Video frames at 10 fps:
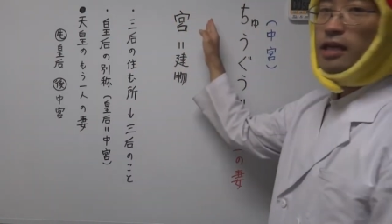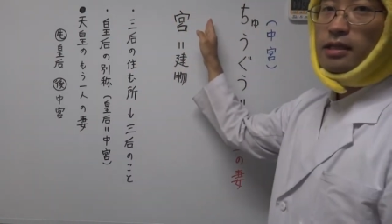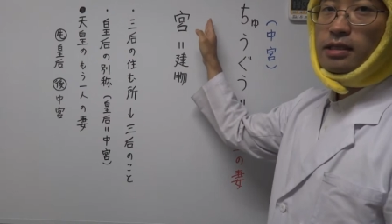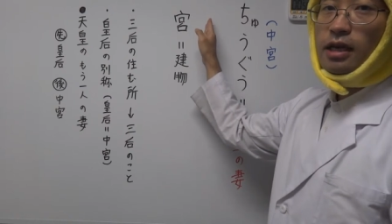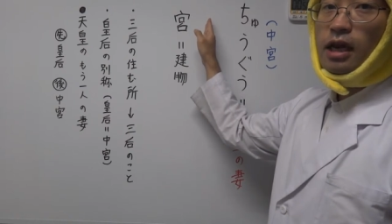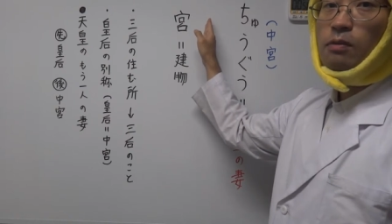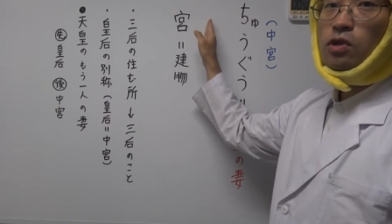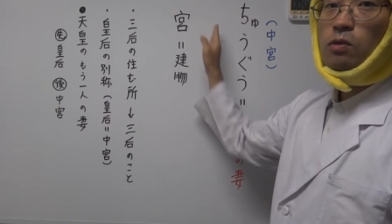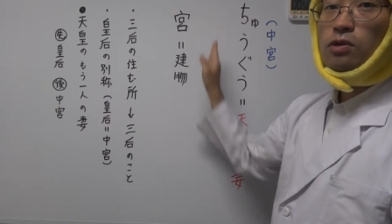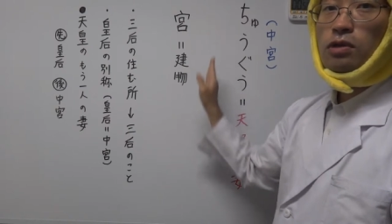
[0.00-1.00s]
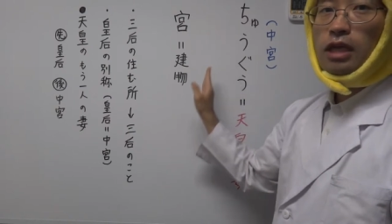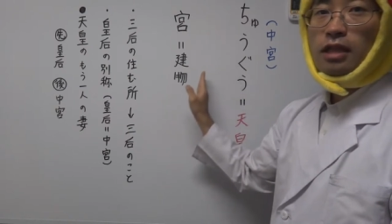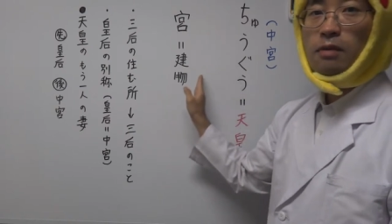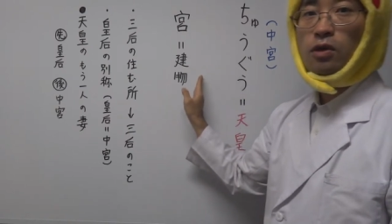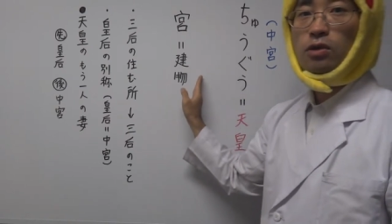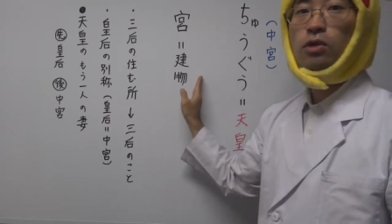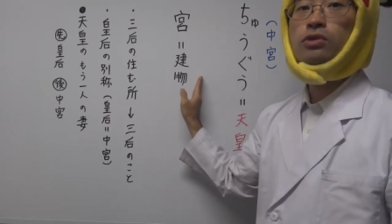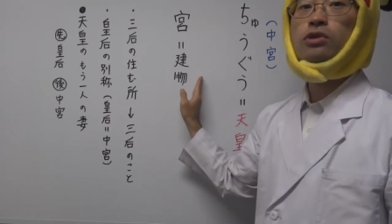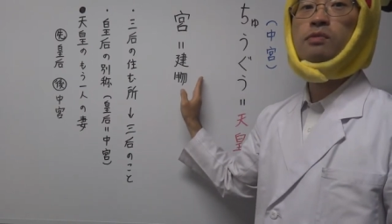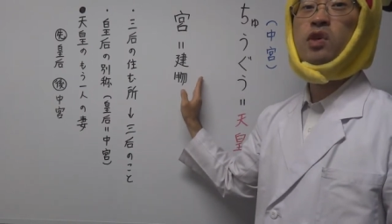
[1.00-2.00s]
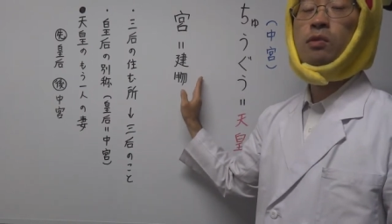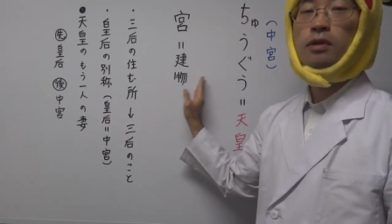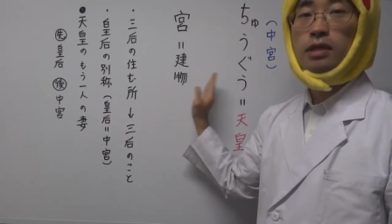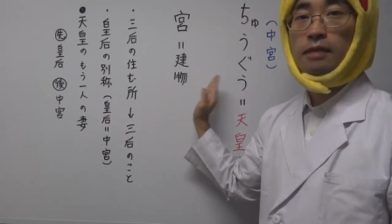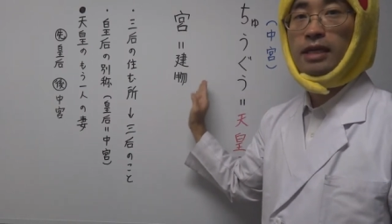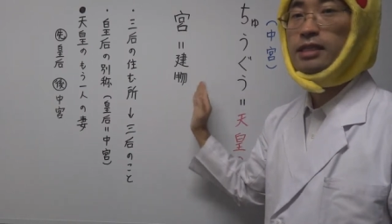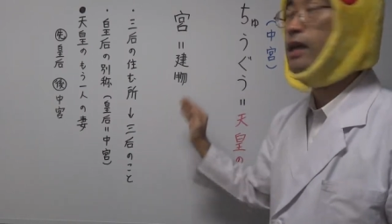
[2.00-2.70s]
らいですから、もともと建物という意味を持っていまし